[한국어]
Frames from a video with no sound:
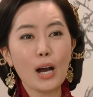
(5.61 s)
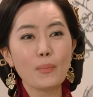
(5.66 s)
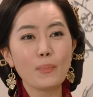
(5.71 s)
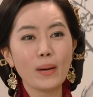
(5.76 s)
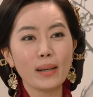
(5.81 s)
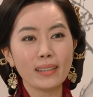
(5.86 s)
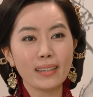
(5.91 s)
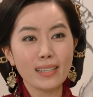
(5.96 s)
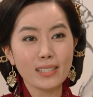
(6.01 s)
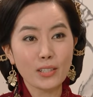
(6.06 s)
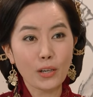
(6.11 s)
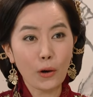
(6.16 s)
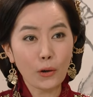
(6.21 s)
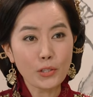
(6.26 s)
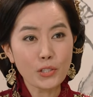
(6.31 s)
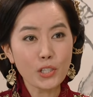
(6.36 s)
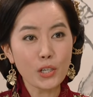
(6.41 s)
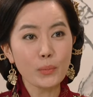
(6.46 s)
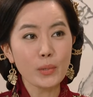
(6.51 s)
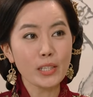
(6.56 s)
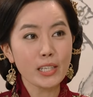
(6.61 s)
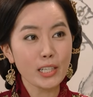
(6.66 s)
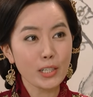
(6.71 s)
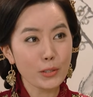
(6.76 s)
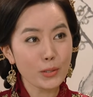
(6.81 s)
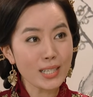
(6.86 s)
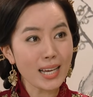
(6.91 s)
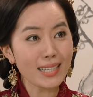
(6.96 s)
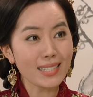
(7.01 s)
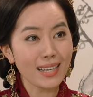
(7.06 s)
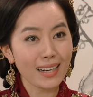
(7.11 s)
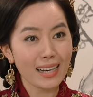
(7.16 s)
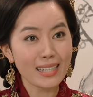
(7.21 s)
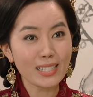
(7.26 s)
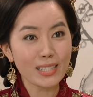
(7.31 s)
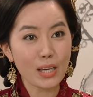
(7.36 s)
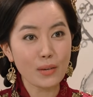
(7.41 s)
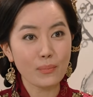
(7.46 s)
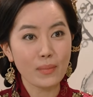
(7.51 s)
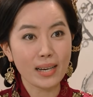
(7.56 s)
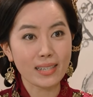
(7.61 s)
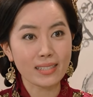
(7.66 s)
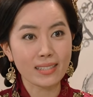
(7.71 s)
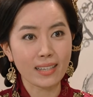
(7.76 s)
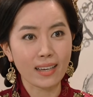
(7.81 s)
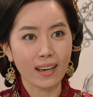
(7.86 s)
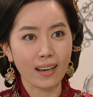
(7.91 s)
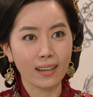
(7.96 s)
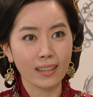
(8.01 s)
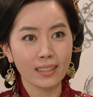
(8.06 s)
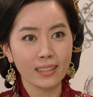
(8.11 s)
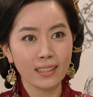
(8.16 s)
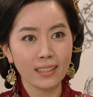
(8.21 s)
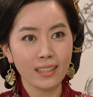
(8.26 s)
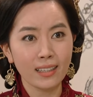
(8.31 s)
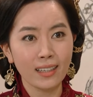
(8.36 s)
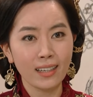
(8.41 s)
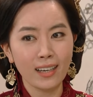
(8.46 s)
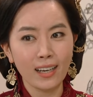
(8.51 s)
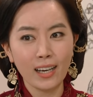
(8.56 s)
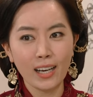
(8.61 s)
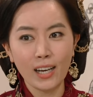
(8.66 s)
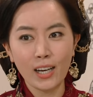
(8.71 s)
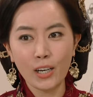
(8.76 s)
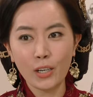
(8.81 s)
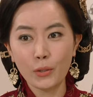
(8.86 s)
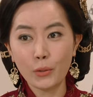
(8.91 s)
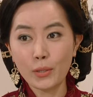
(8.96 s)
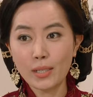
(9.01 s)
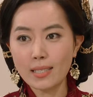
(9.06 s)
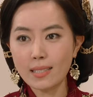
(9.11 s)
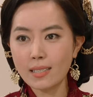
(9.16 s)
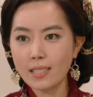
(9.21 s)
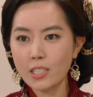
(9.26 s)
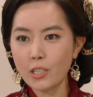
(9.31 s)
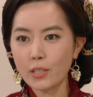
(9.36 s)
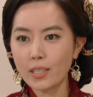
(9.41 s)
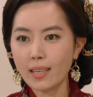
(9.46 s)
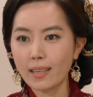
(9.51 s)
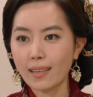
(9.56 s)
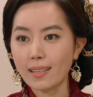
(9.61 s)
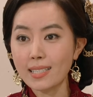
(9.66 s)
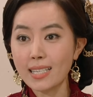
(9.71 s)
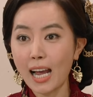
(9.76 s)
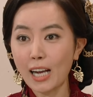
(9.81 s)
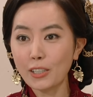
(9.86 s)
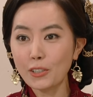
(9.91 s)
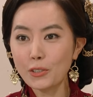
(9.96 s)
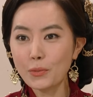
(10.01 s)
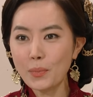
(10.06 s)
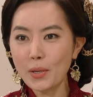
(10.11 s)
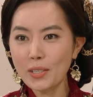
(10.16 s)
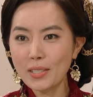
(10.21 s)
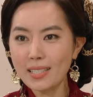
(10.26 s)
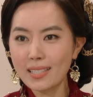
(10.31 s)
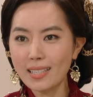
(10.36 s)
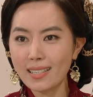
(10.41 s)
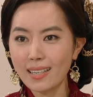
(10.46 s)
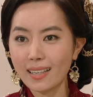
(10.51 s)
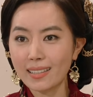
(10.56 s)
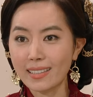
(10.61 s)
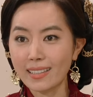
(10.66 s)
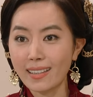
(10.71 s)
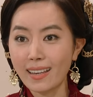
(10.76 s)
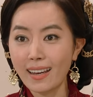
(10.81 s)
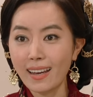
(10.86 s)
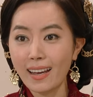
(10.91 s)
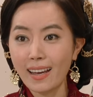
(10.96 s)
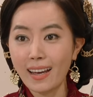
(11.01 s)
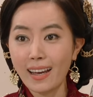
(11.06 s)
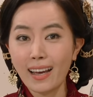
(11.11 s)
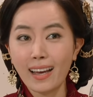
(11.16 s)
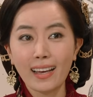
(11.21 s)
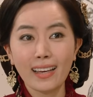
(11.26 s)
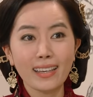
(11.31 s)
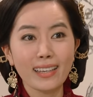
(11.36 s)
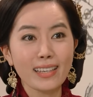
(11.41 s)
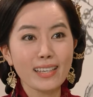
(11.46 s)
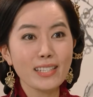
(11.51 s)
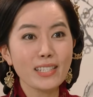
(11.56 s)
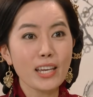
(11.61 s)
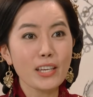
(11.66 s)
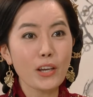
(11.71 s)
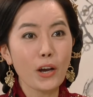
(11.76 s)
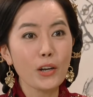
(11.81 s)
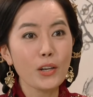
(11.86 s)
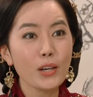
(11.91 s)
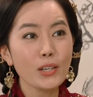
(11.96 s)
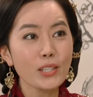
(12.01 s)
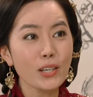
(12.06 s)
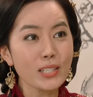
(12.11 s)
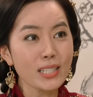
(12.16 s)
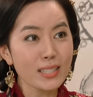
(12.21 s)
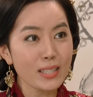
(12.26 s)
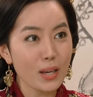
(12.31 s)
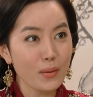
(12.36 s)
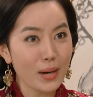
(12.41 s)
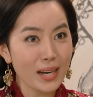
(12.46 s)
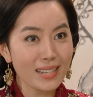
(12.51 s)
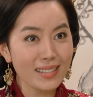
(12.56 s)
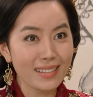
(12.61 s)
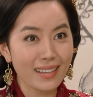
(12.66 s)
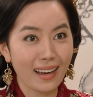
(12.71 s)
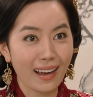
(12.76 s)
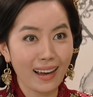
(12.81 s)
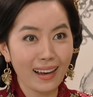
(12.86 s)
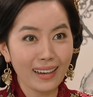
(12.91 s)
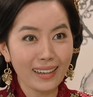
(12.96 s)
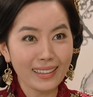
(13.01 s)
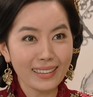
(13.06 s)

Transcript: 화파께서 어쩌면 이리도 자상하시단 말이냐. 우리 승적이에게 장군 벼슬이라니. 이제 열여섯인데 말이다.